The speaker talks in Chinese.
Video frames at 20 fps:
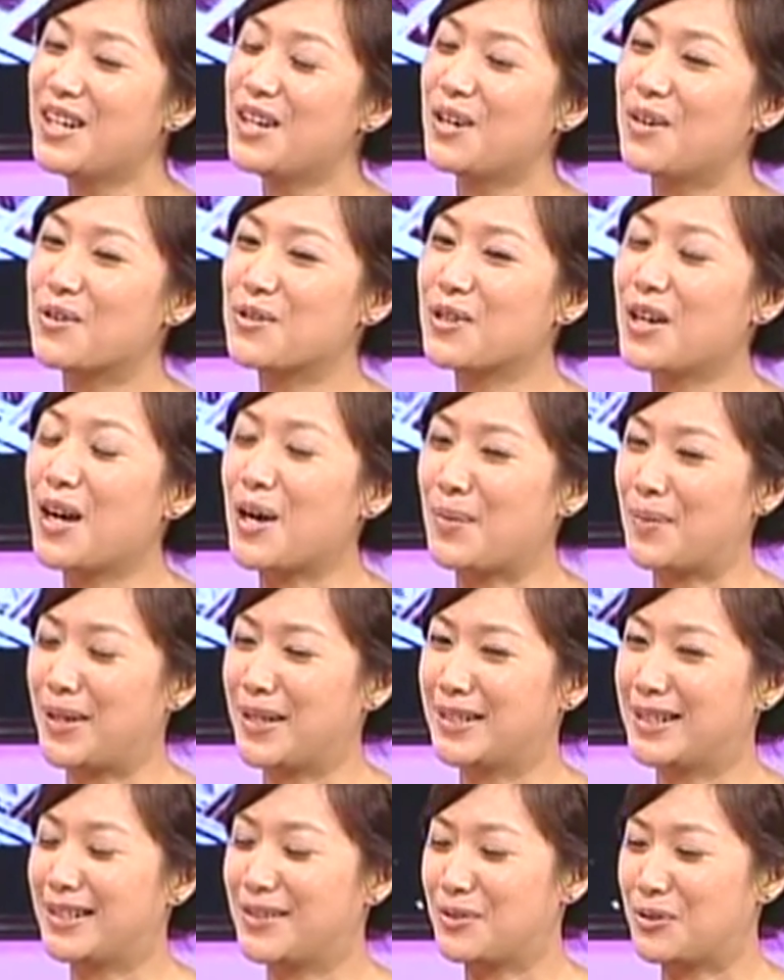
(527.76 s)
”我说：“好
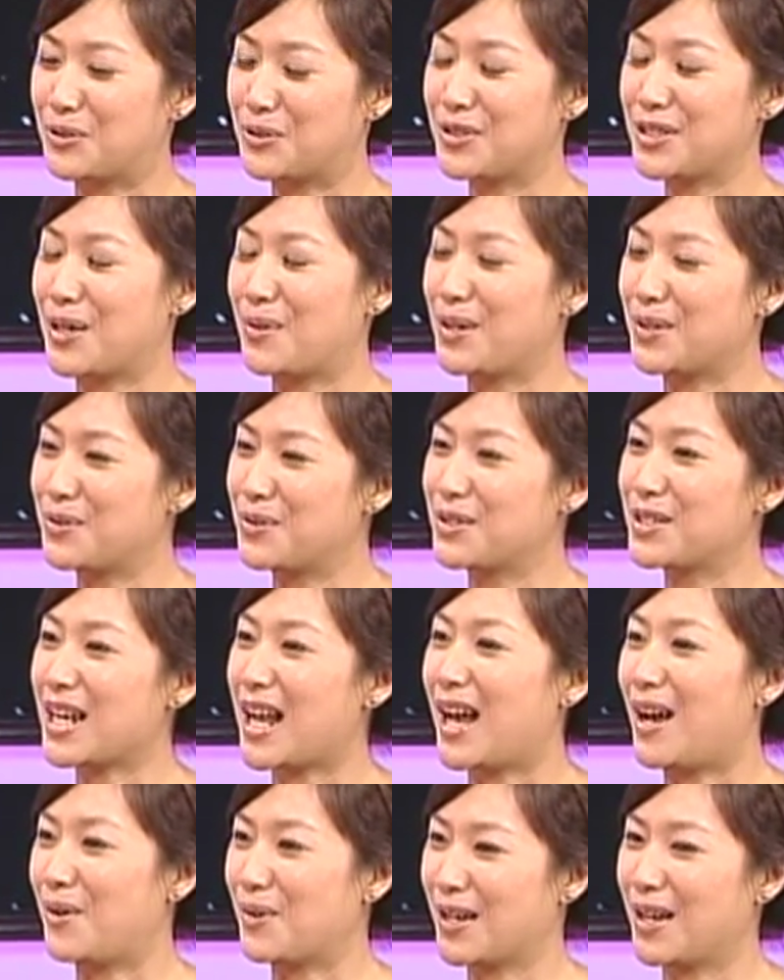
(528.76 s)
吧，那我就上网去
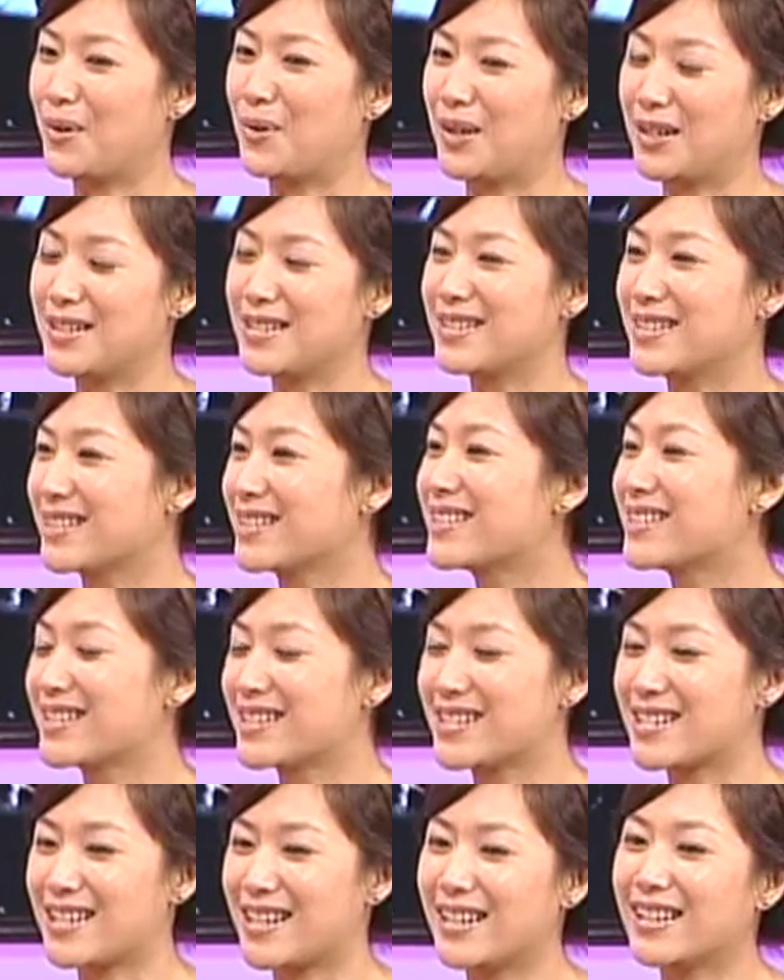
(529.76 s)
查，我看黄立行是
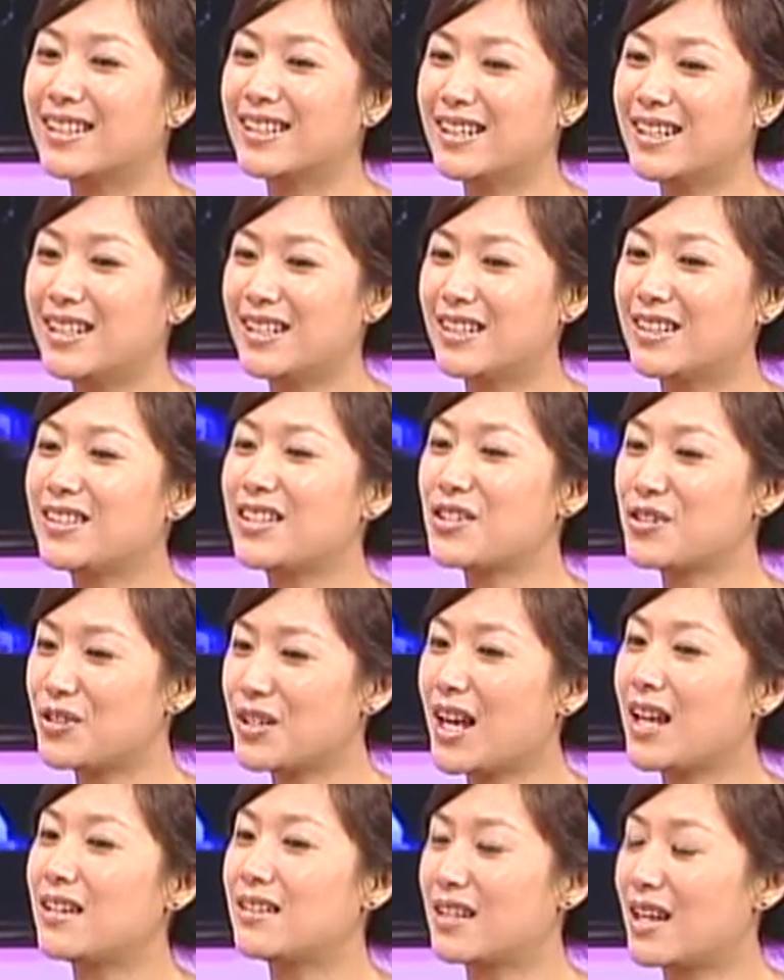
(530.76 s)
谁。”然后那时候
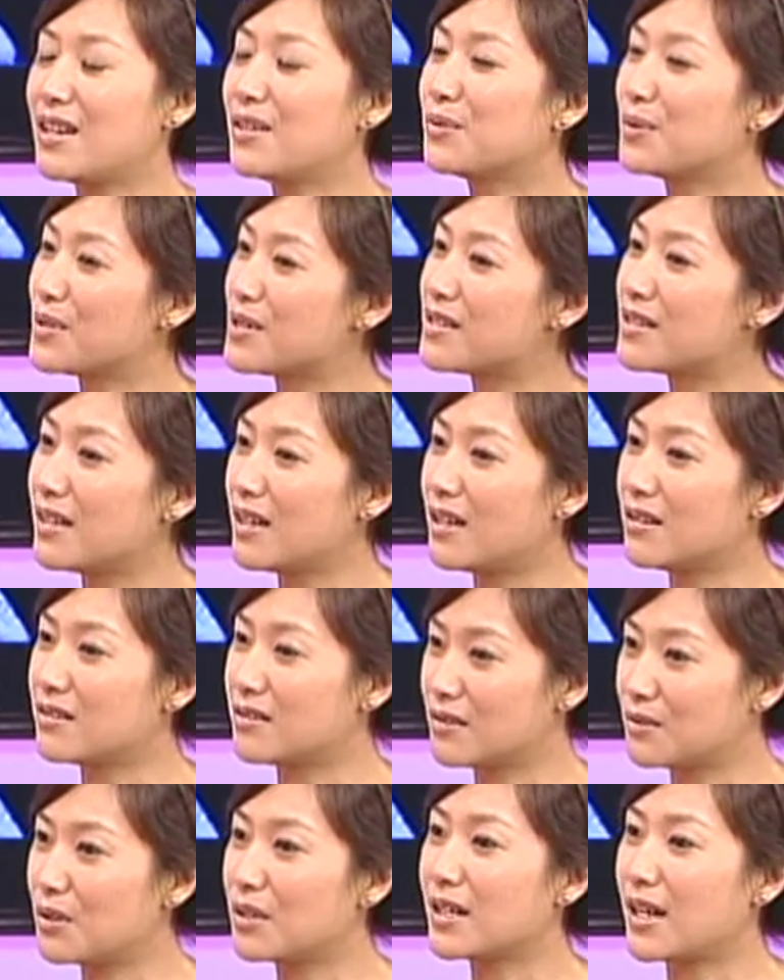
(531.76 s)
看了他很多资料，
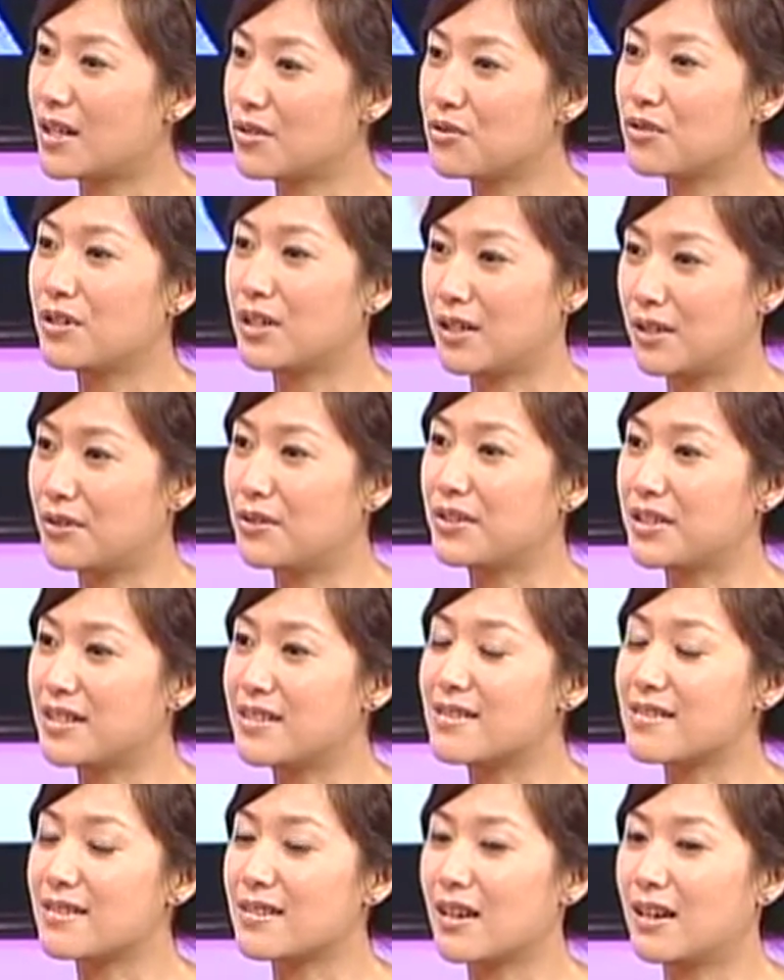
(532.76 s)
其实对他就很有
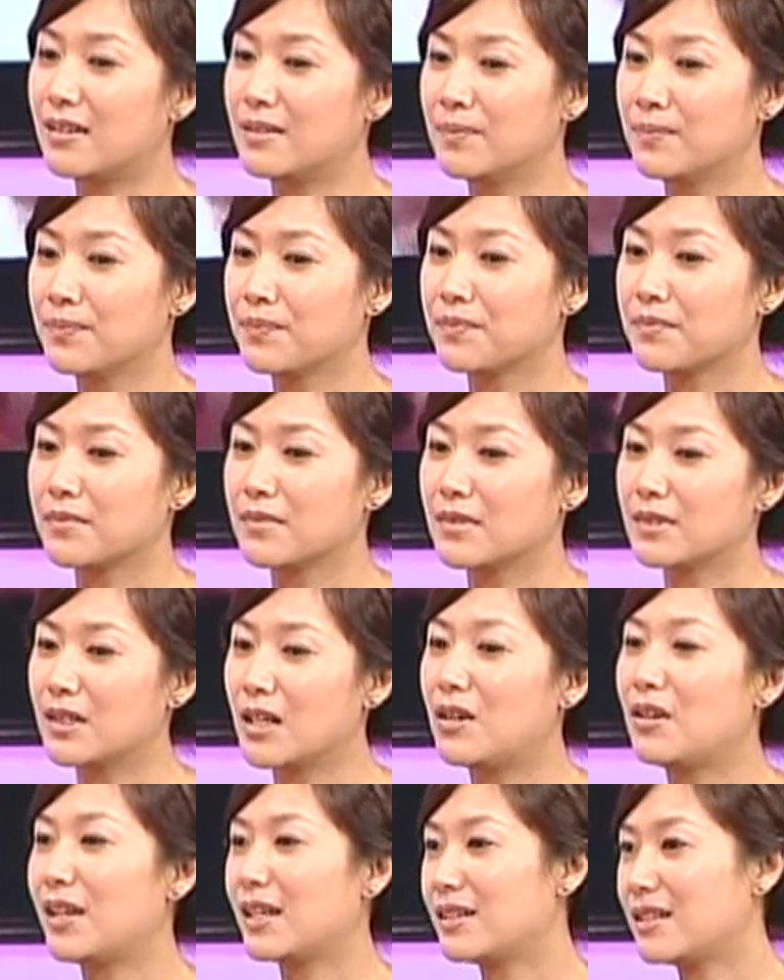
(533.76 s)
印象。
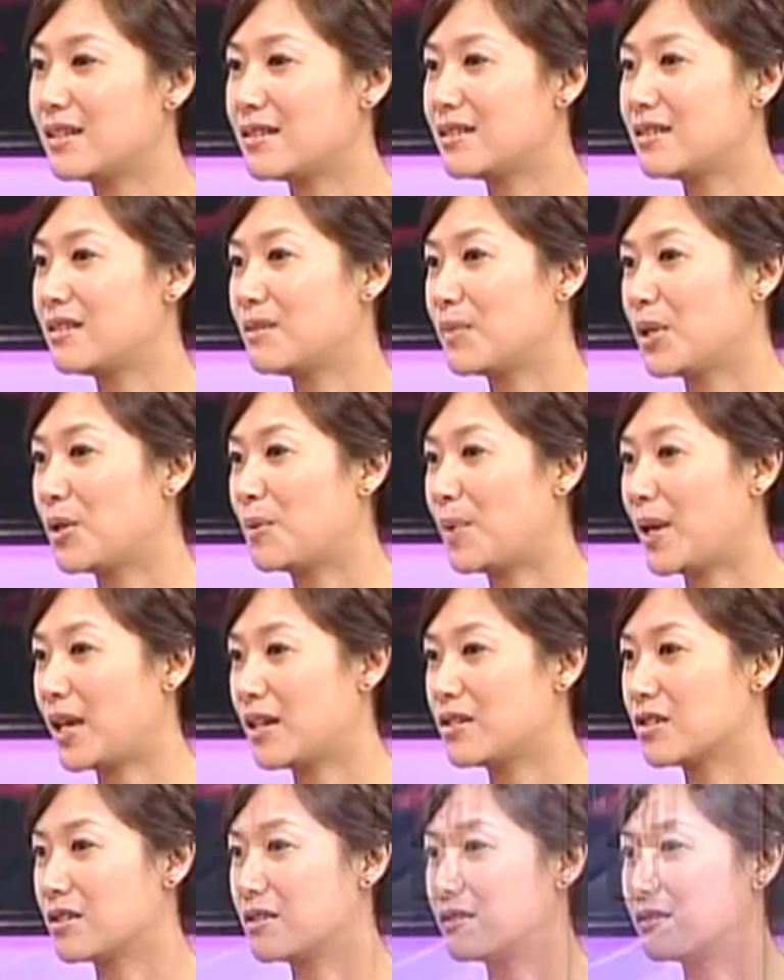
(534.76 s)
但后来那个戏没有
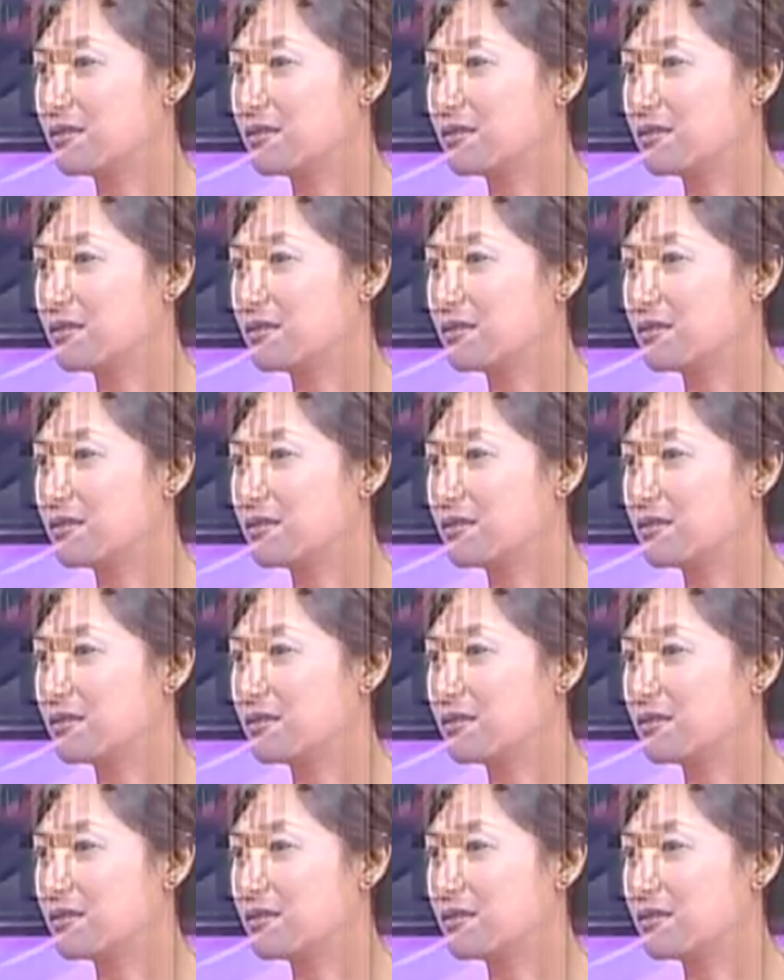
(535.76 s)
拍成，